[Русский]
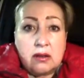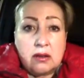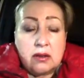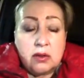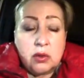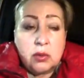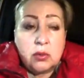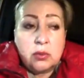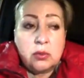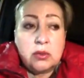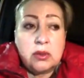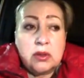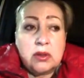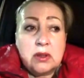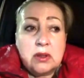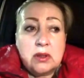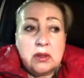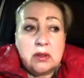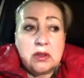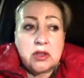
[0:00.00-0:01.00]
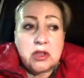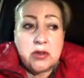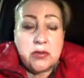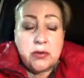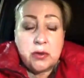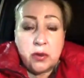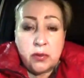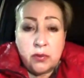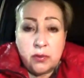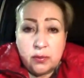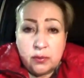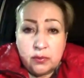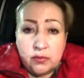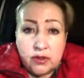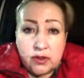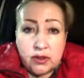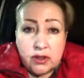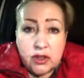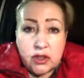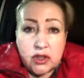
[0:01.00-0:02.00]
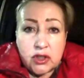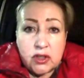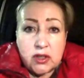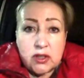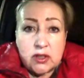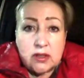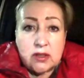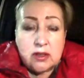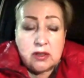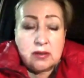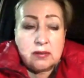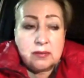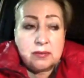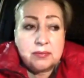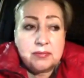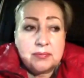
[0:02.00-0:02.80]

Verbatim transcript: но мы живем в этой жизни,